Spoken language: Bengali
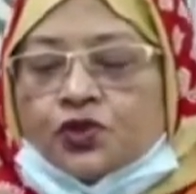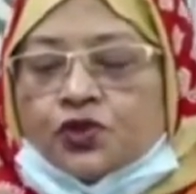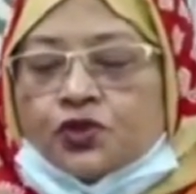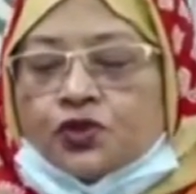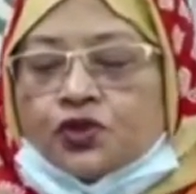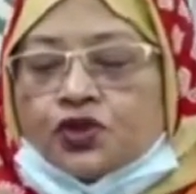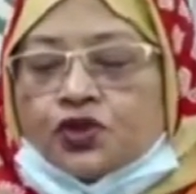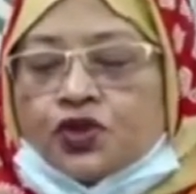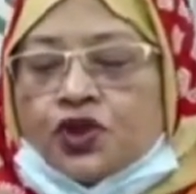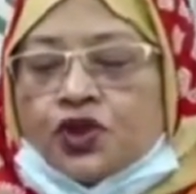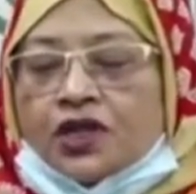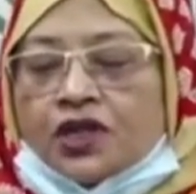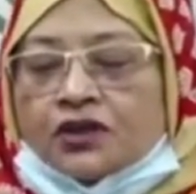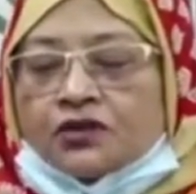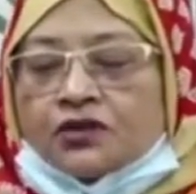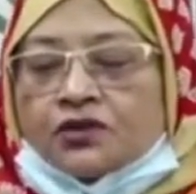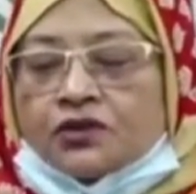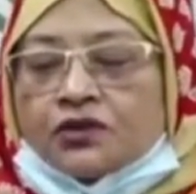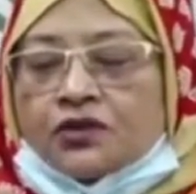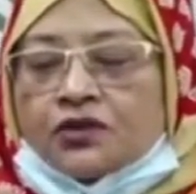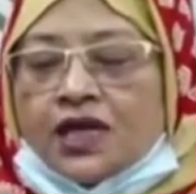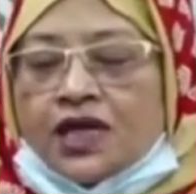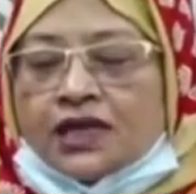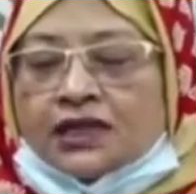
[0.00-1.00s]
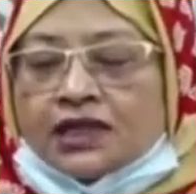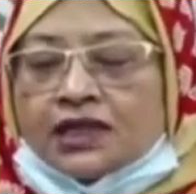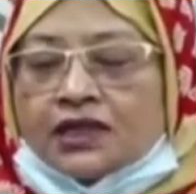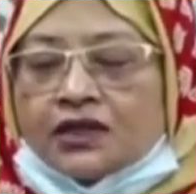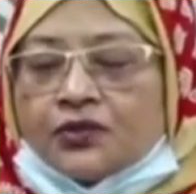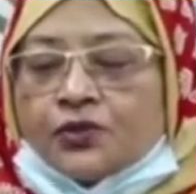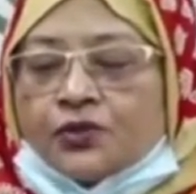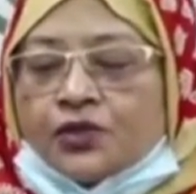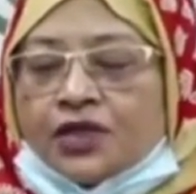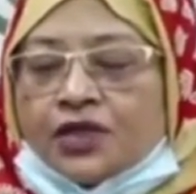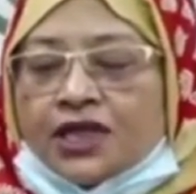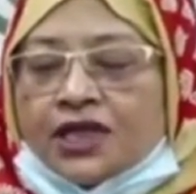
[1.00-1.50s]
এ পর্যন্ত শনাক্ত
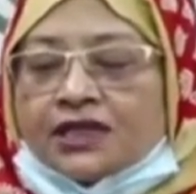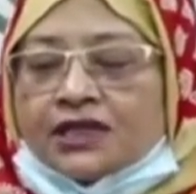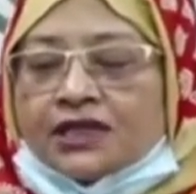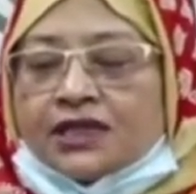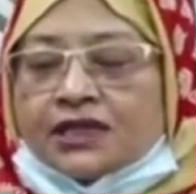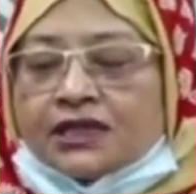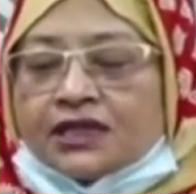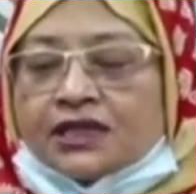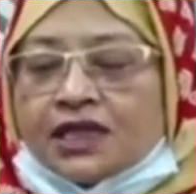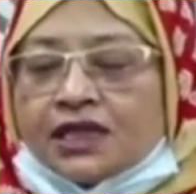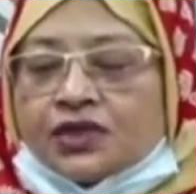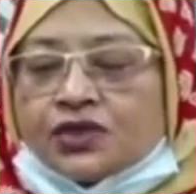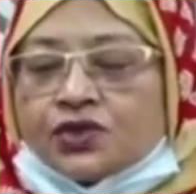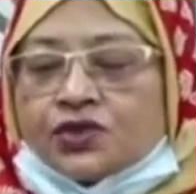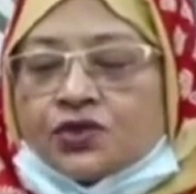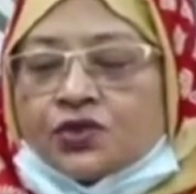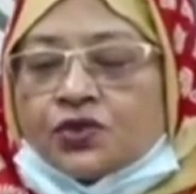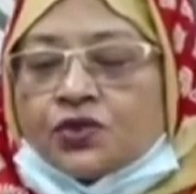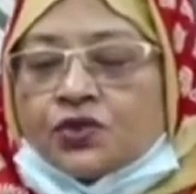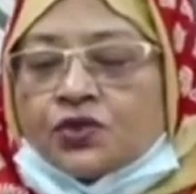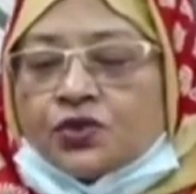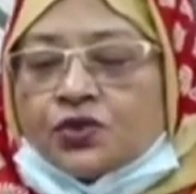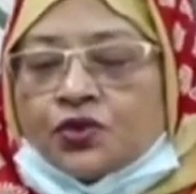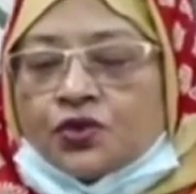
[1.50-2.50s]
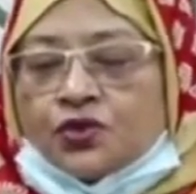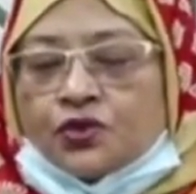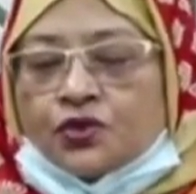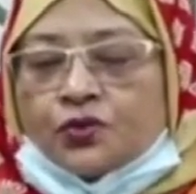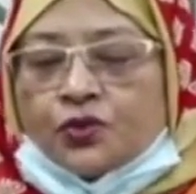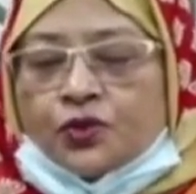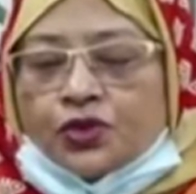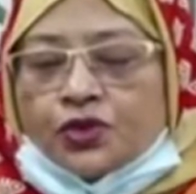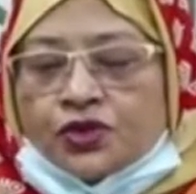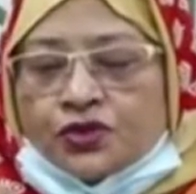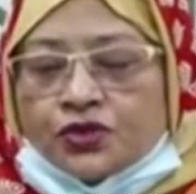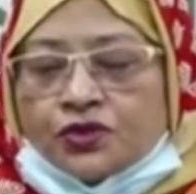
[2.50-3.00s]
আটানব্বই হাজার চারশো
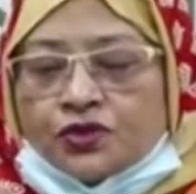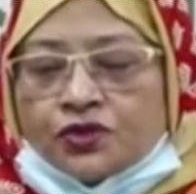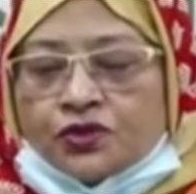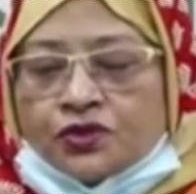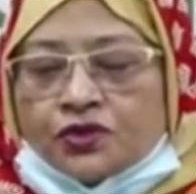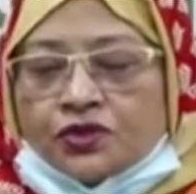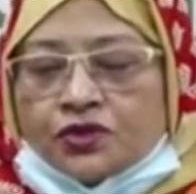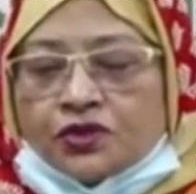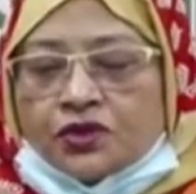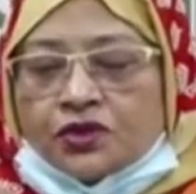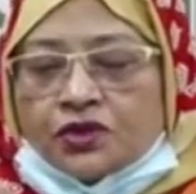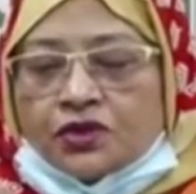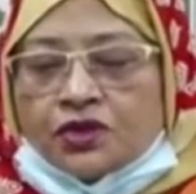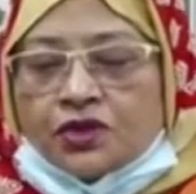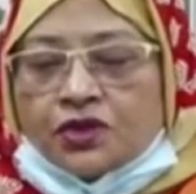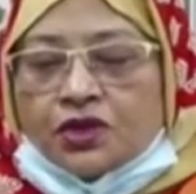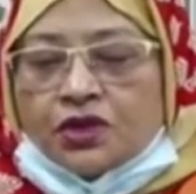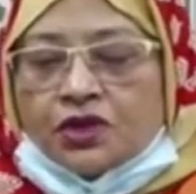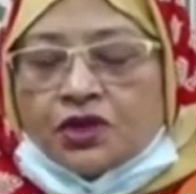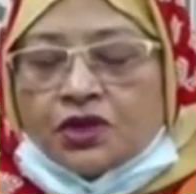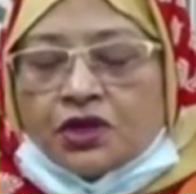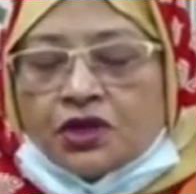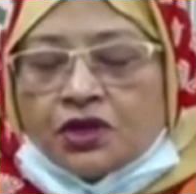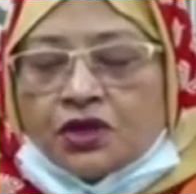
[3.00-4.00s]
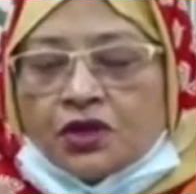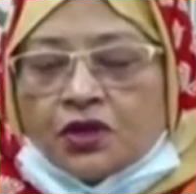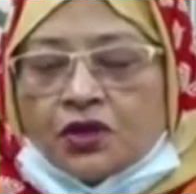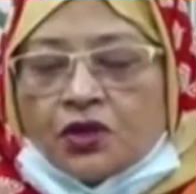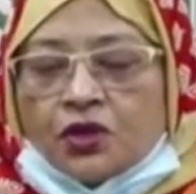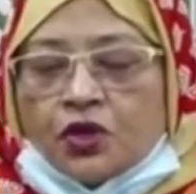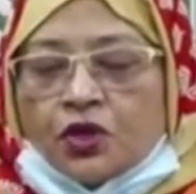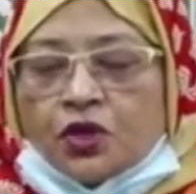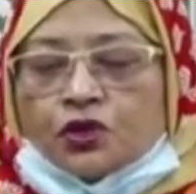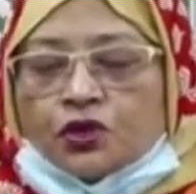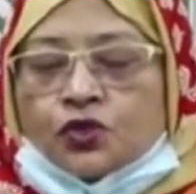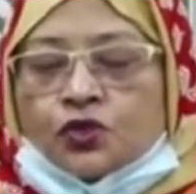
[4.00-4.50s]
উননব্বই জন
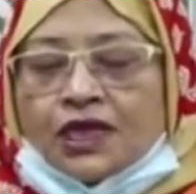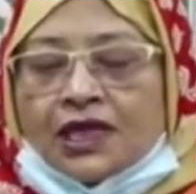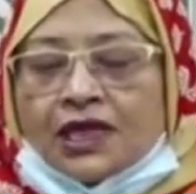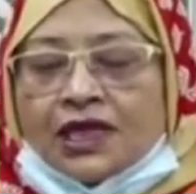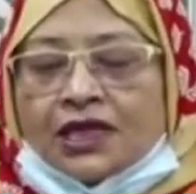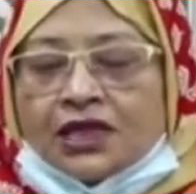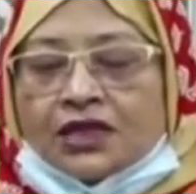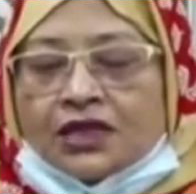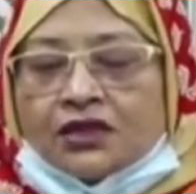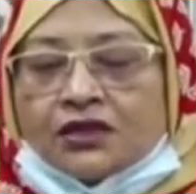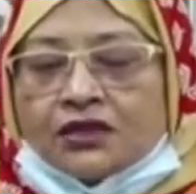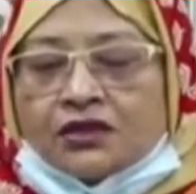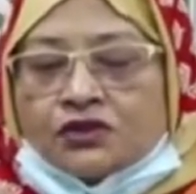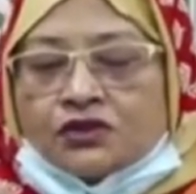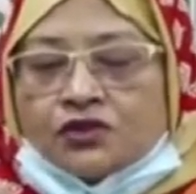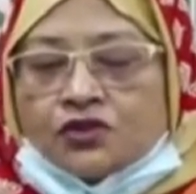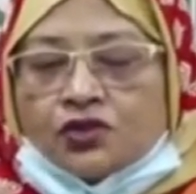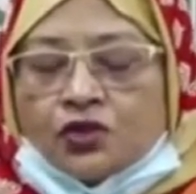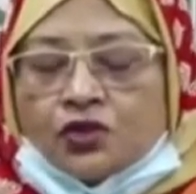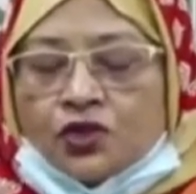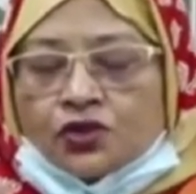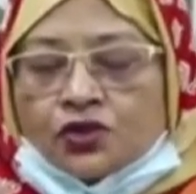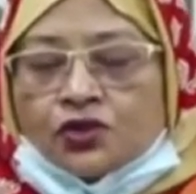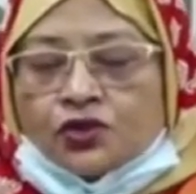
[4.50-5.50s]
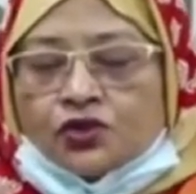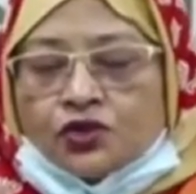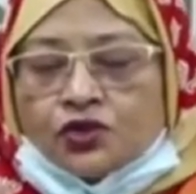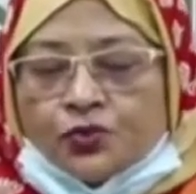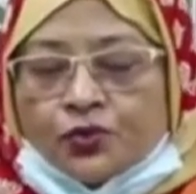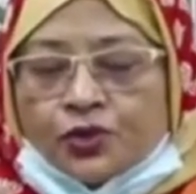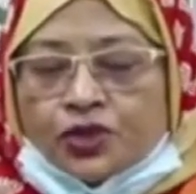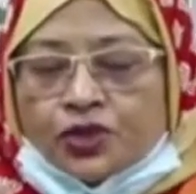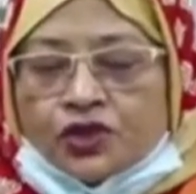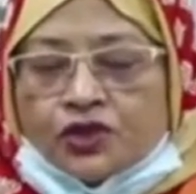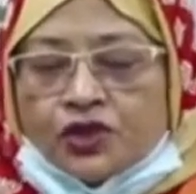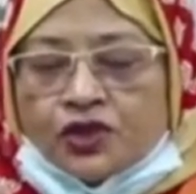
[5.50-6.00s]
গতকালের গত
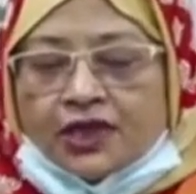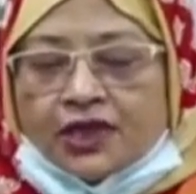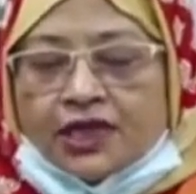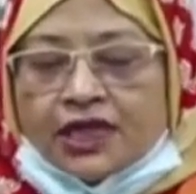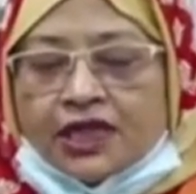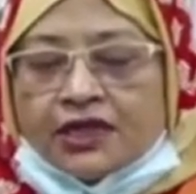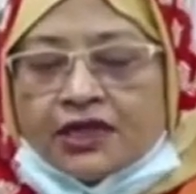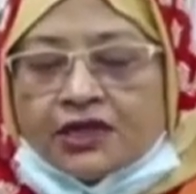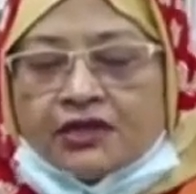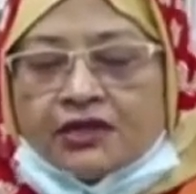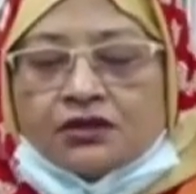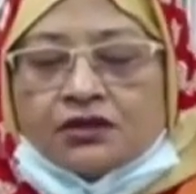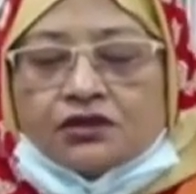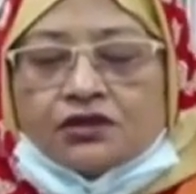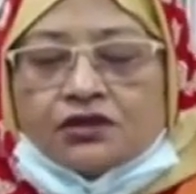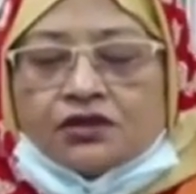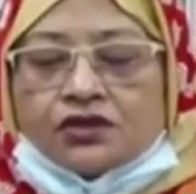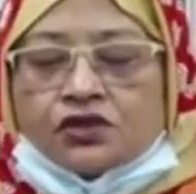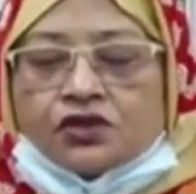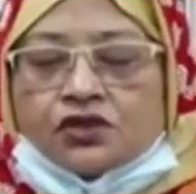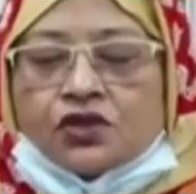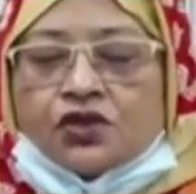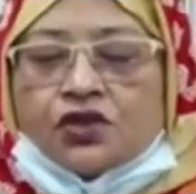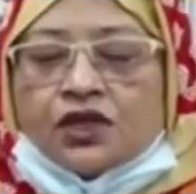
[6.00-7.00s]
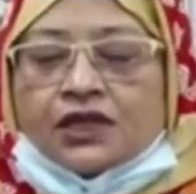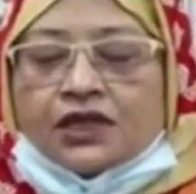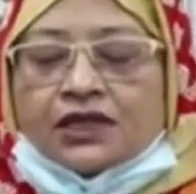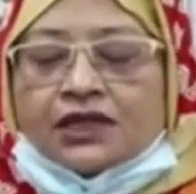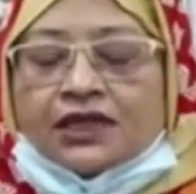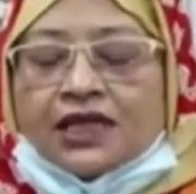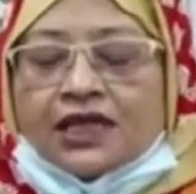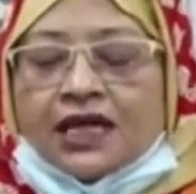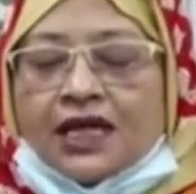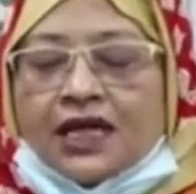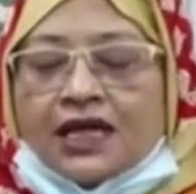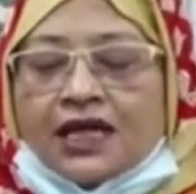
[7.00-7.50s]
চব্বিশ ঘন্টায়
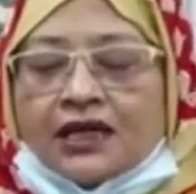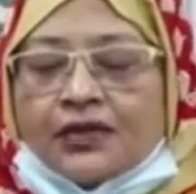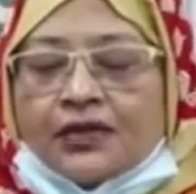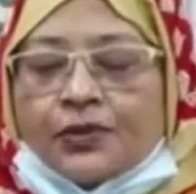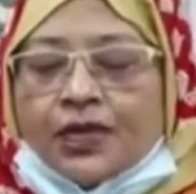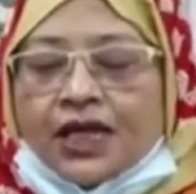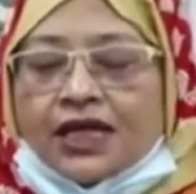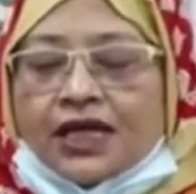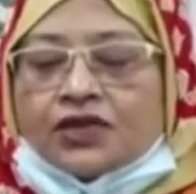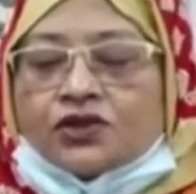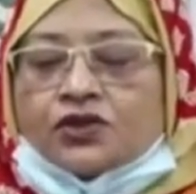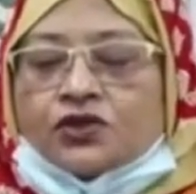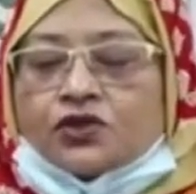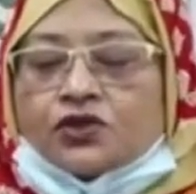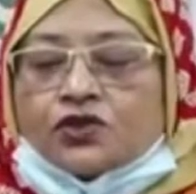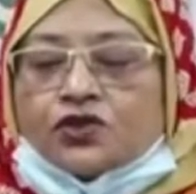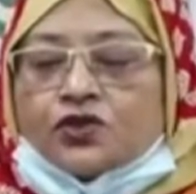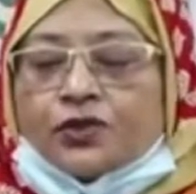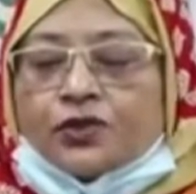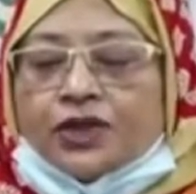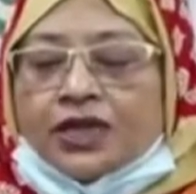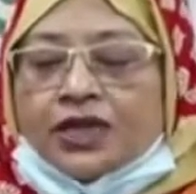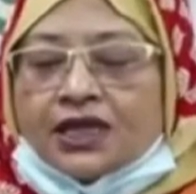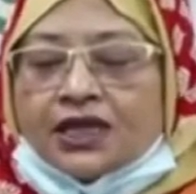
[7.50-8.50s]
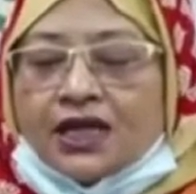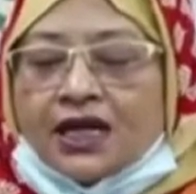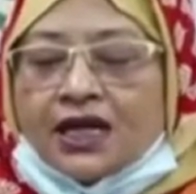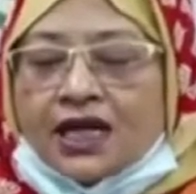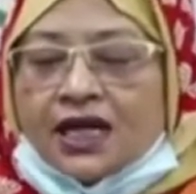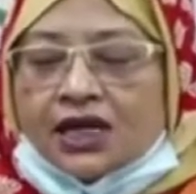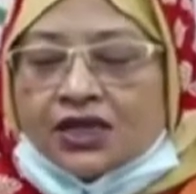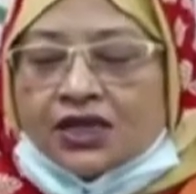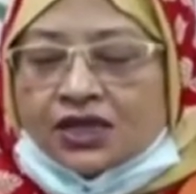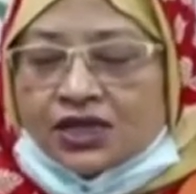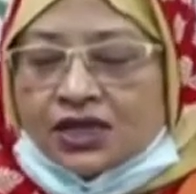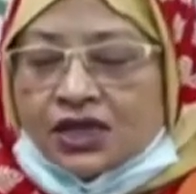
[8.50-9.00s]
শনাক্তের হার বাইশ দশমিক
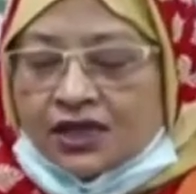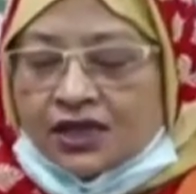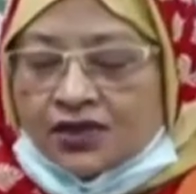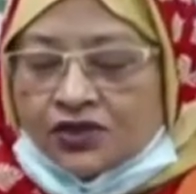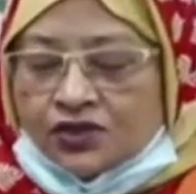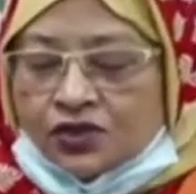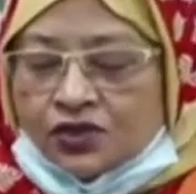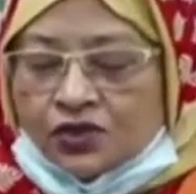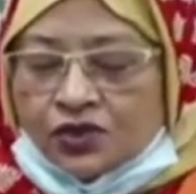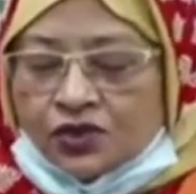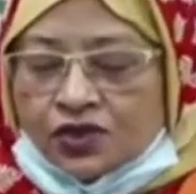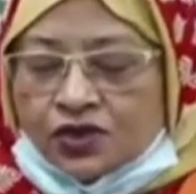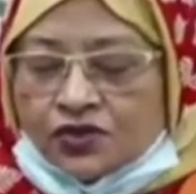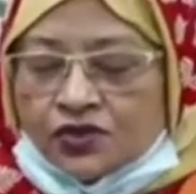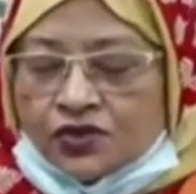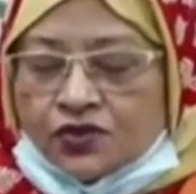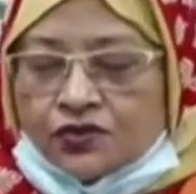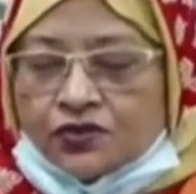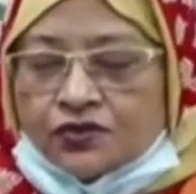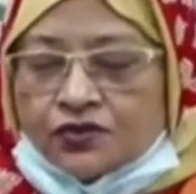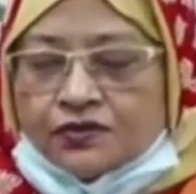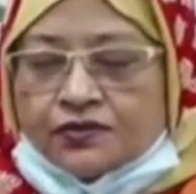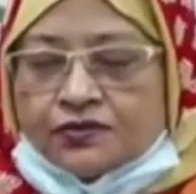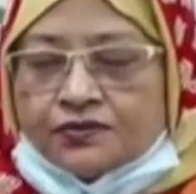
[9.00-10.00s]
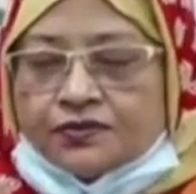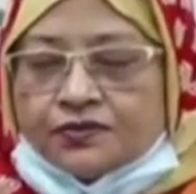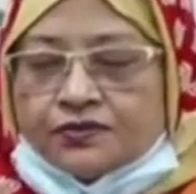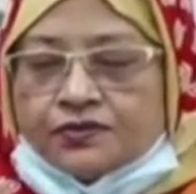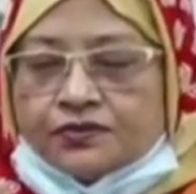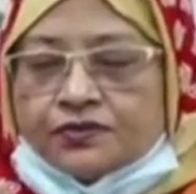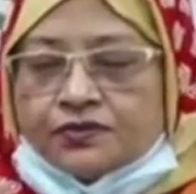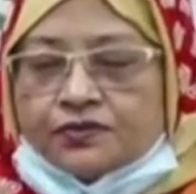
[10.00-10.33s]
আট সাত শতাংশ